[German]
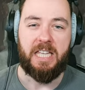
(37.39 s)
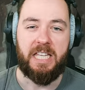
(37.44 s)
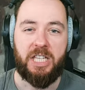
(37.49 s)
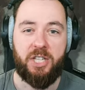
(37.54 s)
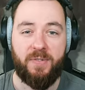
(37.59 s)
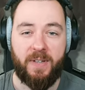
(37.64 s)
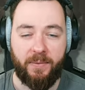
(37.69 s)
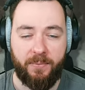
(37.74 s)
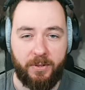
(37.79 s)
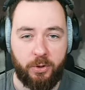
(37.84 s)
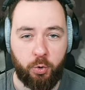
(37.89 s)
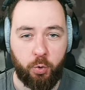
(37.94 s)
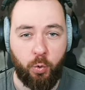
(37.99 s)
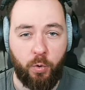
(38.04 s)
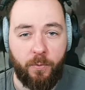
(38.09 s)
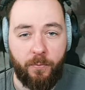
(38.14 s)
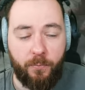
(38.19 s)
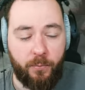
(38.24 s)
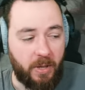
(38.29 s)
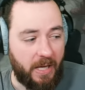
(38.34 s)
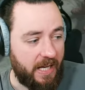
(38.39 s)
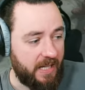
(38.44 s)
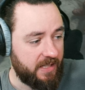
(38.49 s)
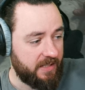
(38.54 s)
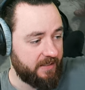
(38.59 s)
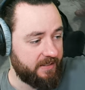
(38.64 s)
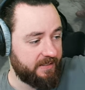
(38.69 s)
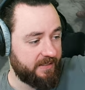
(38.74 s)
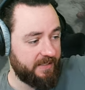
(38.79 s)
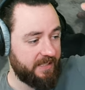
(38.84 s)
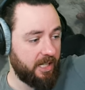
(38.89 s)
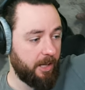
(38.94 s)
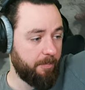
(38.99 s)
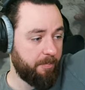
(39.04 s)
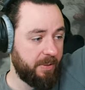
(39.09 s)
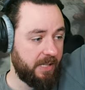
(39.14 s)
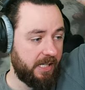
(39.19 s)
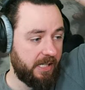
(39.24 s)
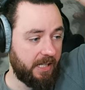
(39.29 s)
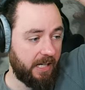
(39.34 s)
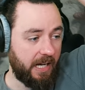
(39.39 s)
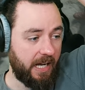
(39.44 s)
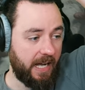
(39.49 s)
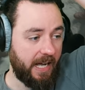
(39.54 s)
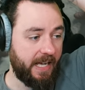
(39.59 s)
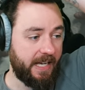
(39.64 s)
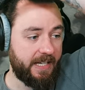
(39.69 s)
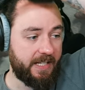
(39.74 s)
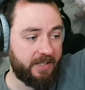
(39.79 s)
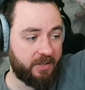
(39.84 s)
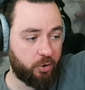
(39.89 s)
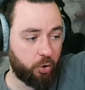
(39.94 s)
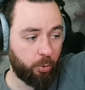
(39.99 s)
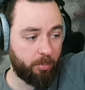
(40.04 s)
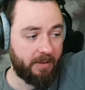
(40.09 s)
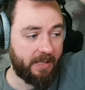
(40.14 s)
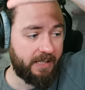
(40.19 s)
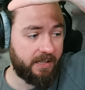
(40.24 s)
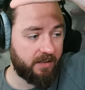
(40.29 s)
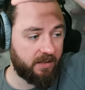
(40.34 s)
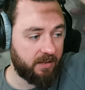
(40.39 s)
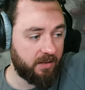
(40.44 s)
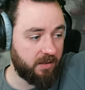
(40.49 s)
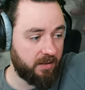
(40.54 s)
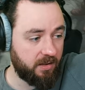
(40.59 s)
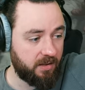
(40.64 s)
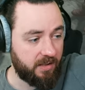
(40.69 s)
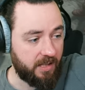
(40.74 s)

Ich werde versuchen, für alles hier Bilder einzublenden,